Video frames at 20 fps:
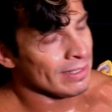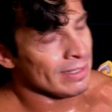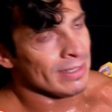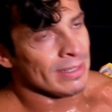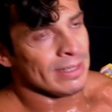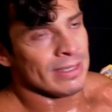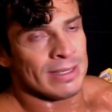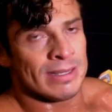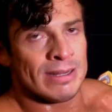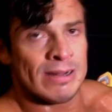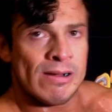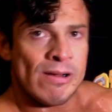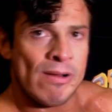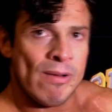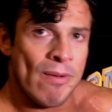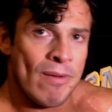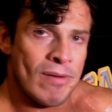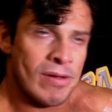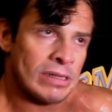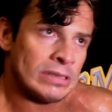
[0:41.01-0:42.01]
Este año
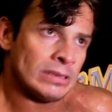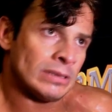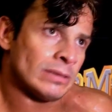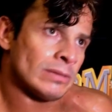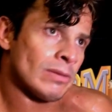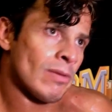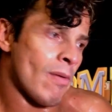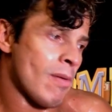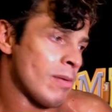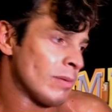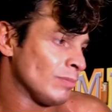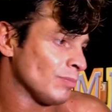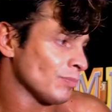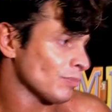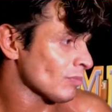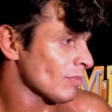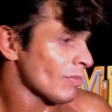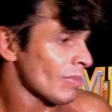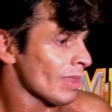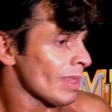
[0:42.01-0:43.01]
vienes por el campeonato
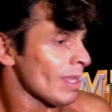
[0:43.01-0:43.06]
universal.